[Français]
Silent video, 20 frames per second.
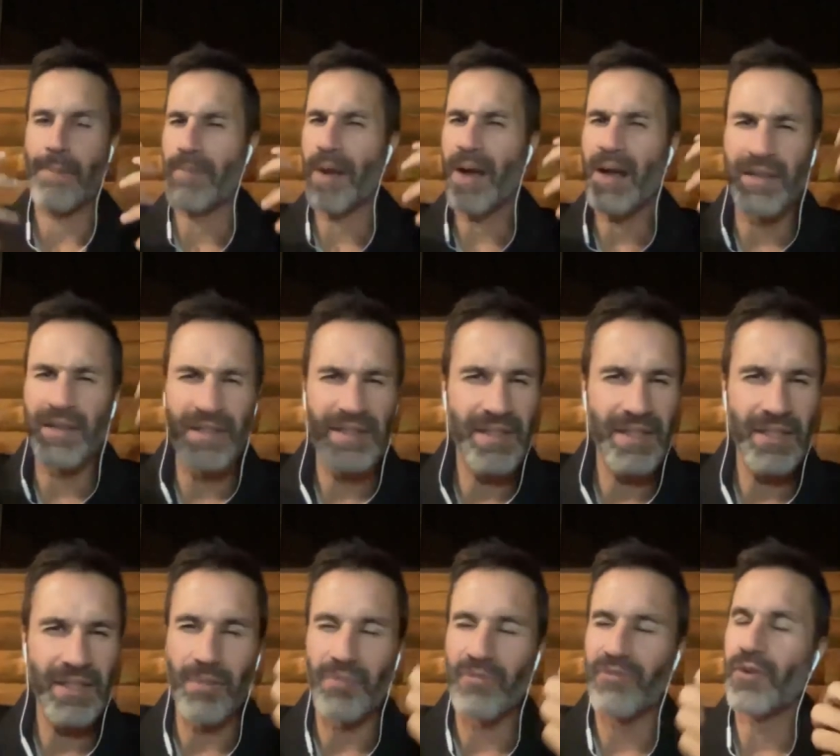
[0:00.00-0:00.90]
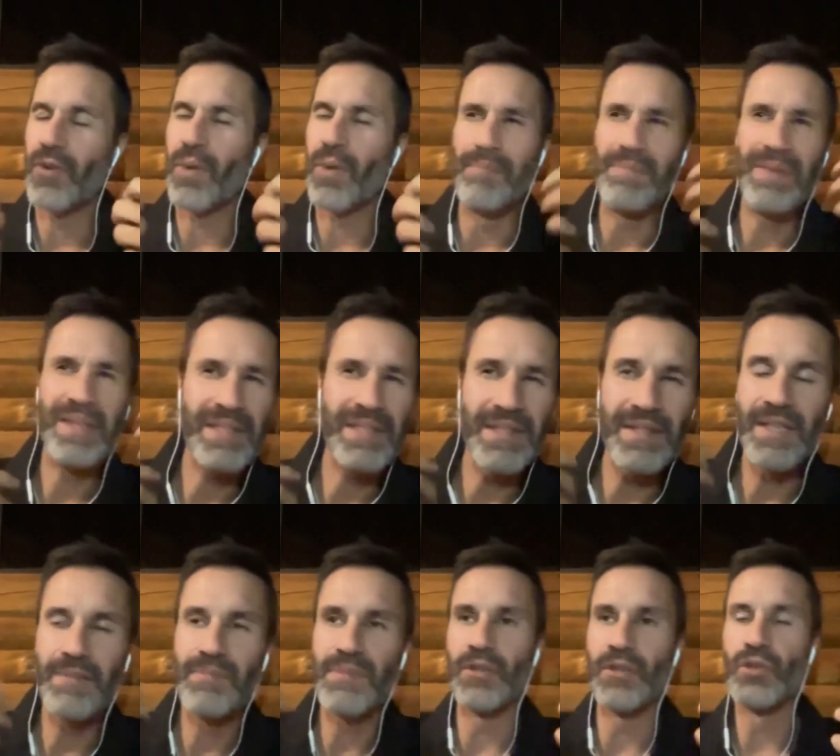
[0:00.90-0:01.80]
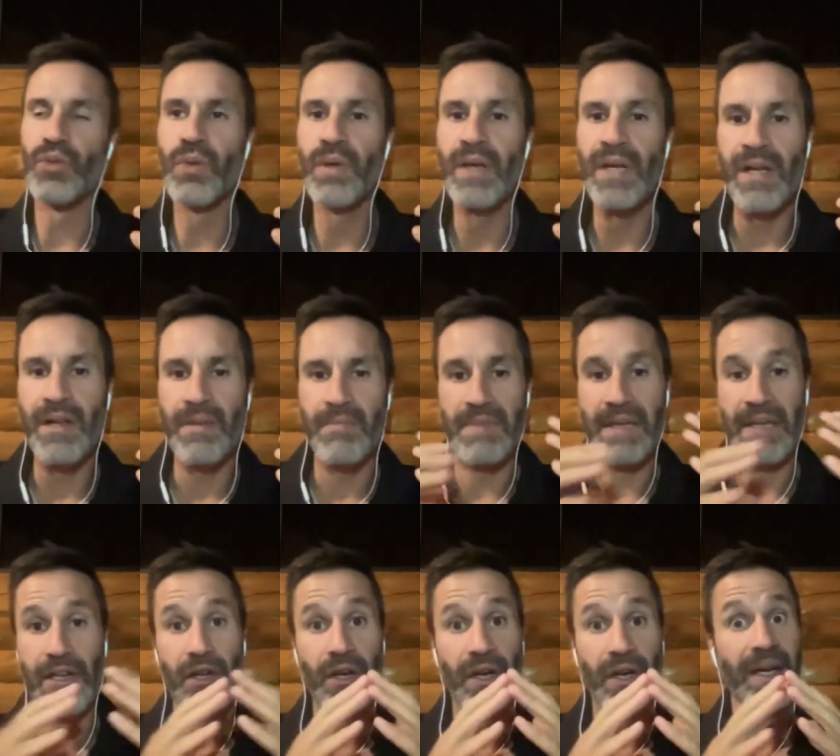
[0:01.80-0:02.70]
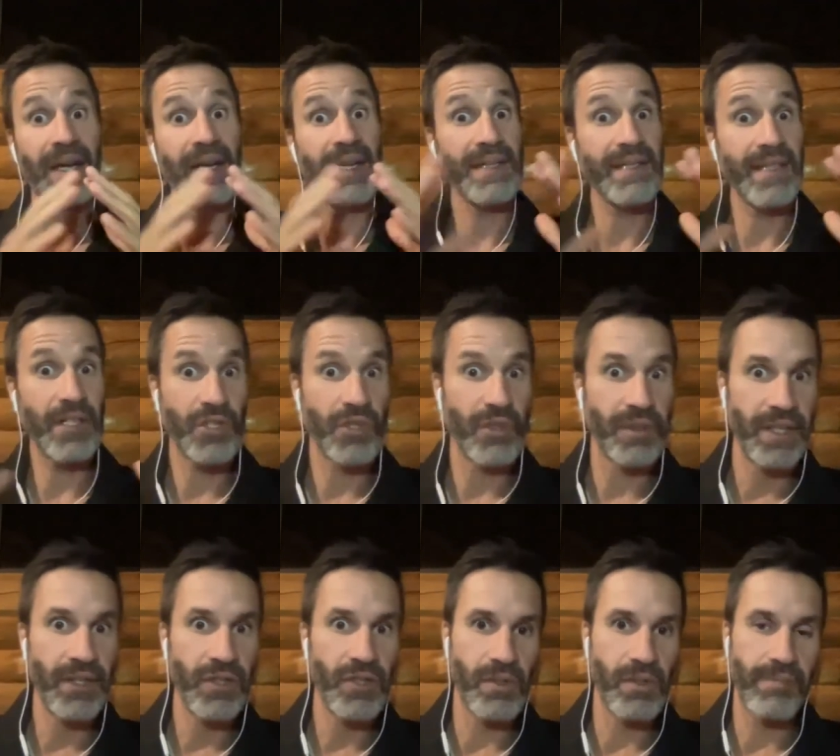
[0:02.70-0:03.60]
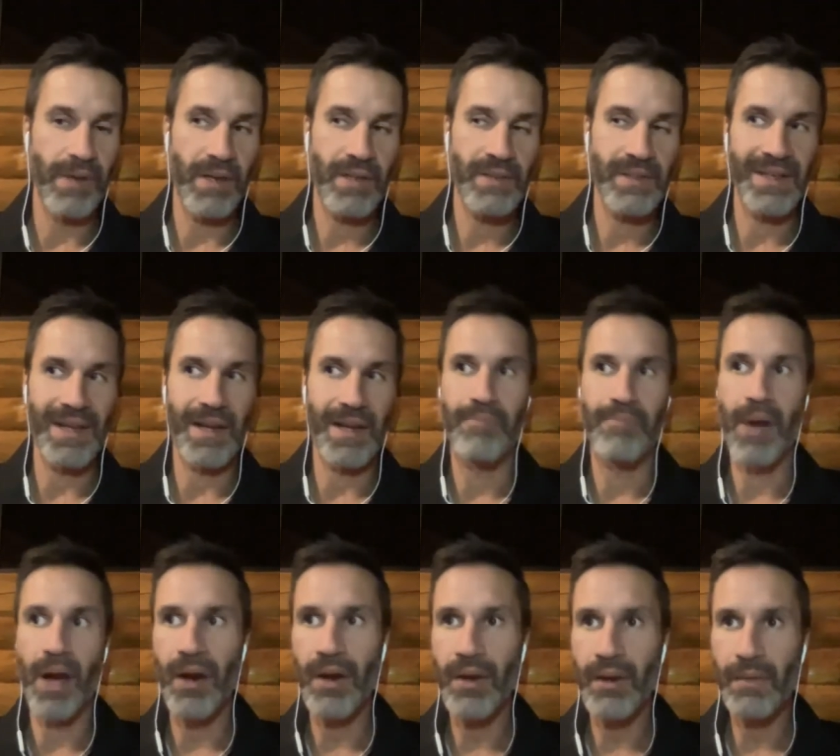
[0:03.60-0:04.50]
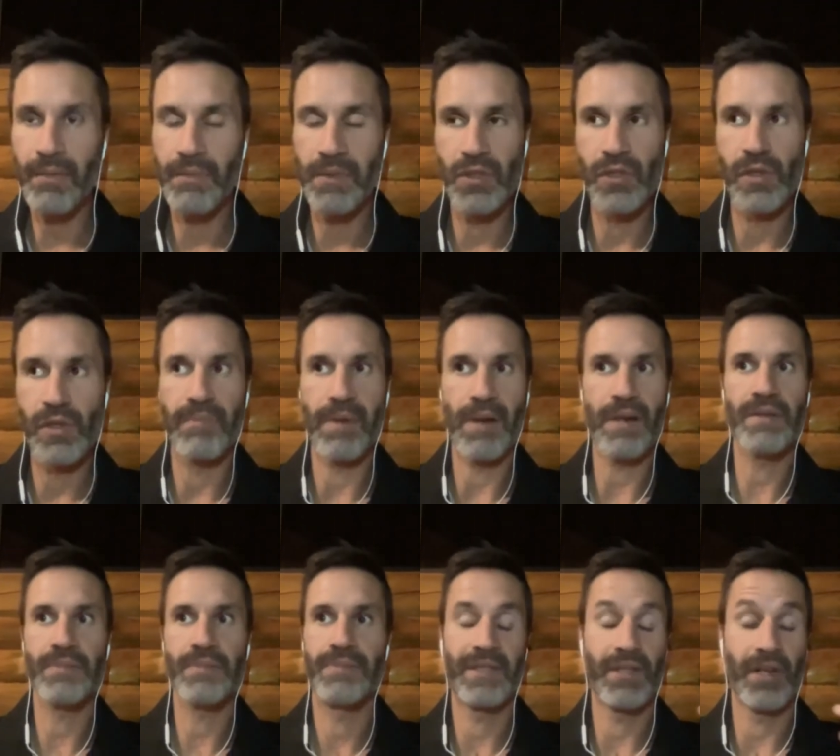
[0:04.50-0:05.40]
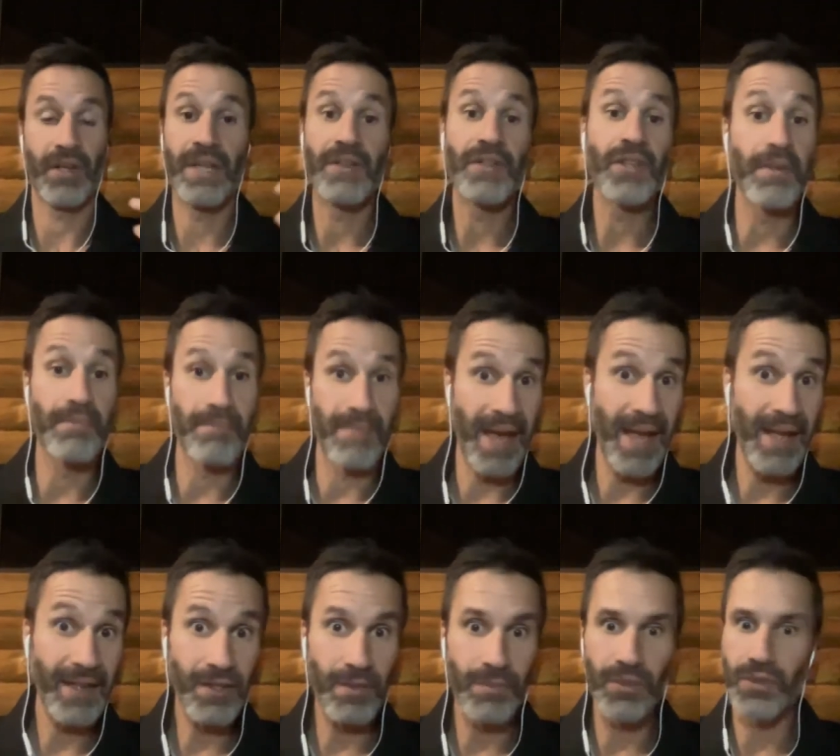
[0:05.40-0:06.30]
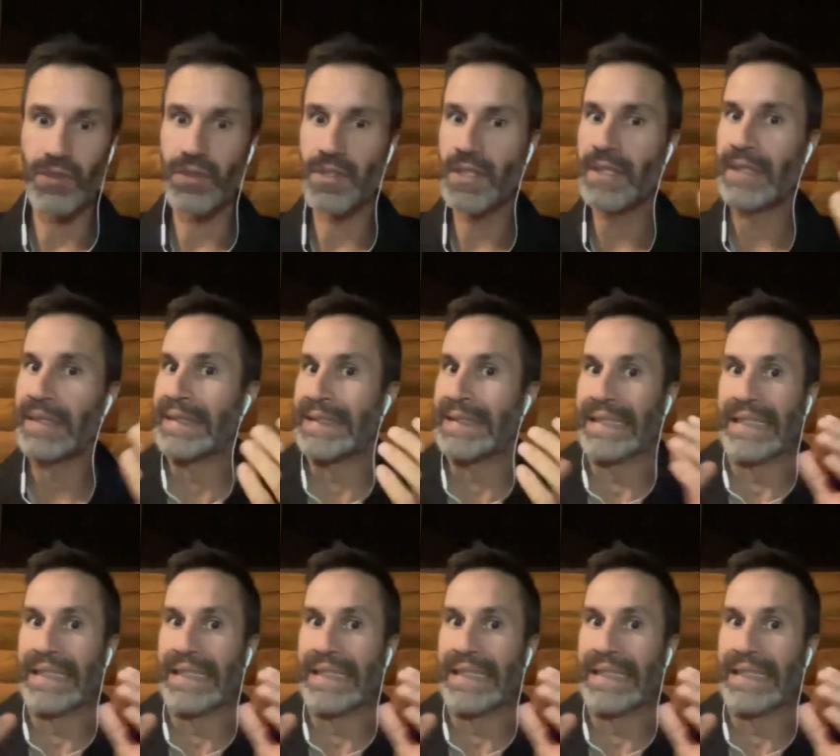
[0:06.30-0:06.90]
penser comme il faut, à méditer, et tout, mais que le reste de la journée, tu le passes dans la peur, puis tu le passes, puis tu as un état de mal, comme tu dis,